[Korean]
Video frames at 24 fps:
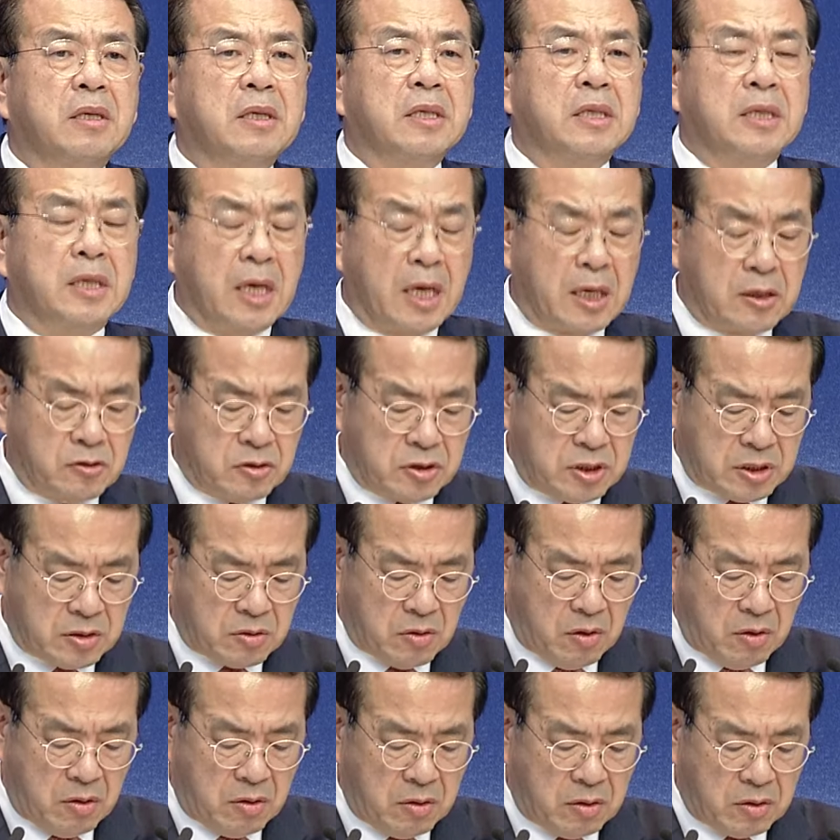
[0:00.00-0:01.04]
이해해
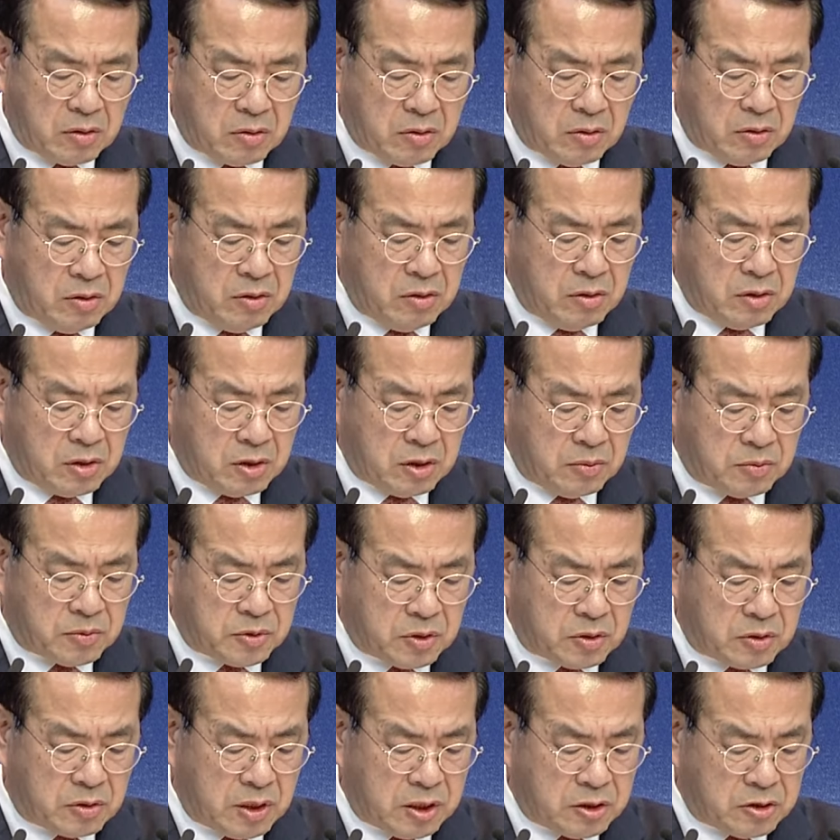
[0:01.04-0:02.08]
주시고 또
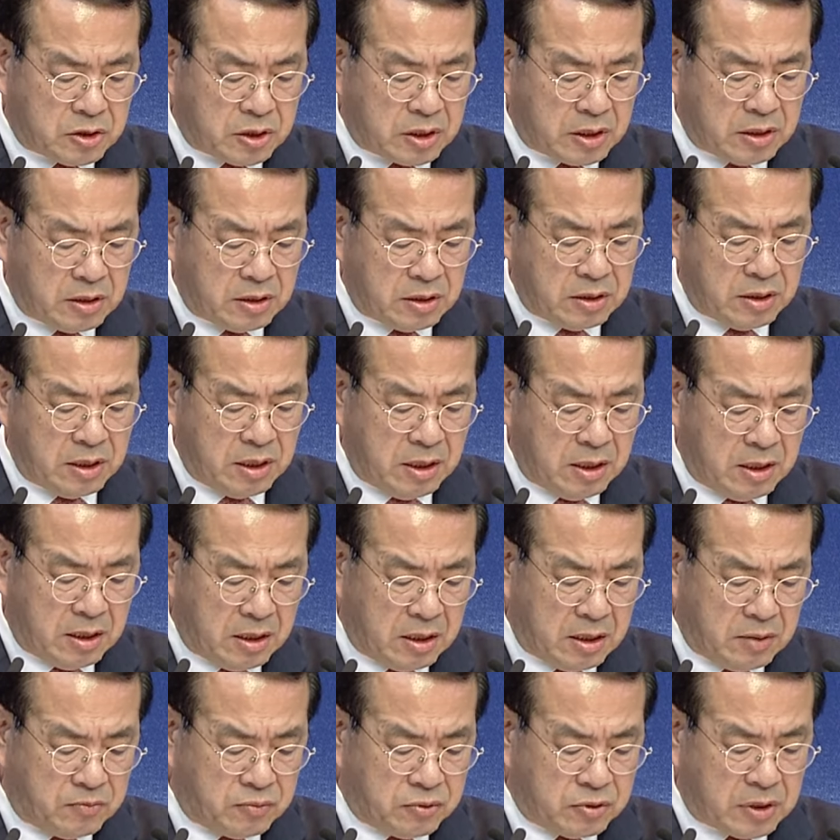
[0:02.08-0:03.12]
협조를 해 주시기를
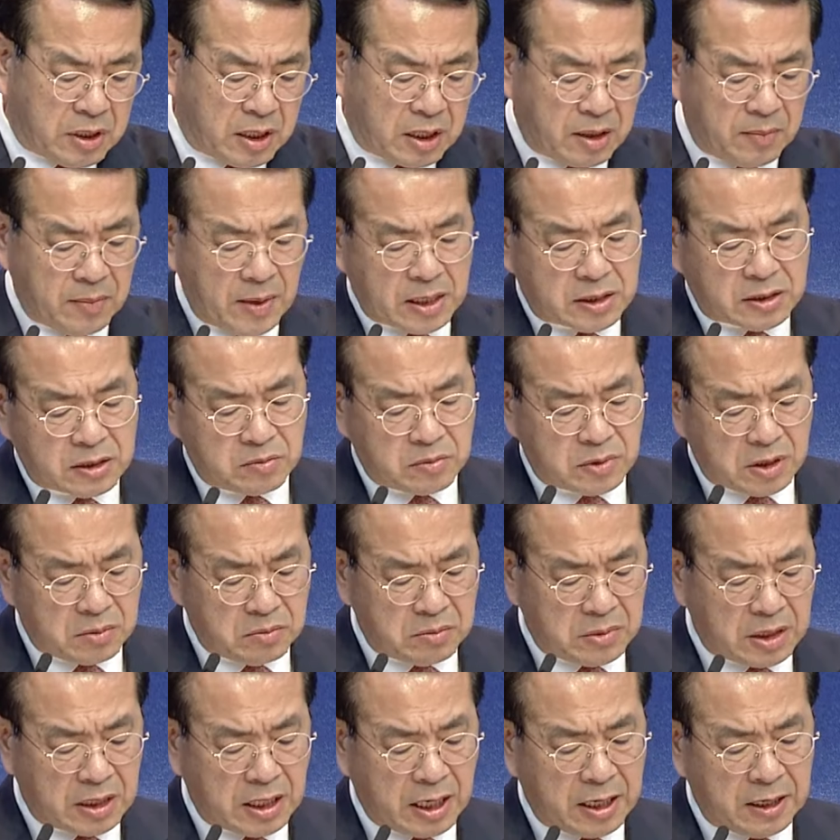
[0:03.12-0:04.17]
부탁의
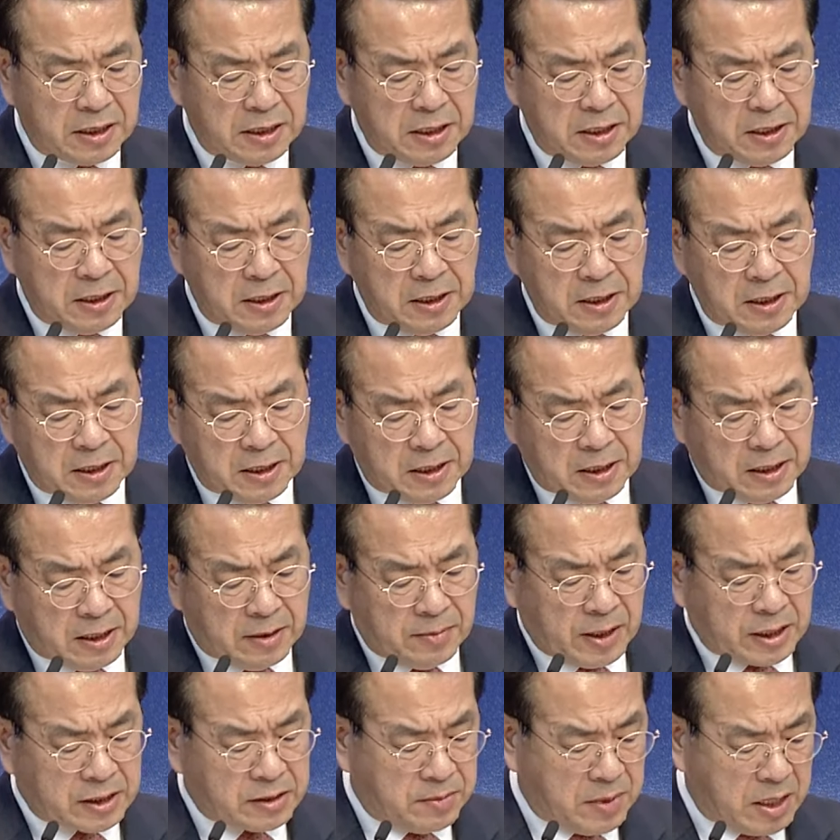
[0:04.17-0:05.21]
말씀드립니다.
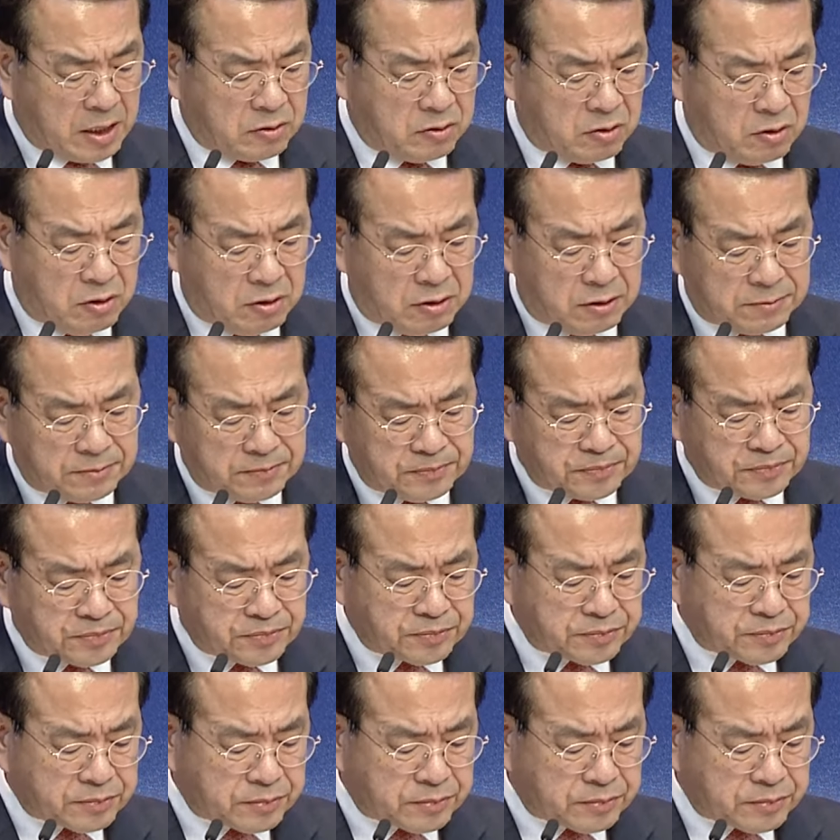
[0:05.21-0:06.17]
마지막으로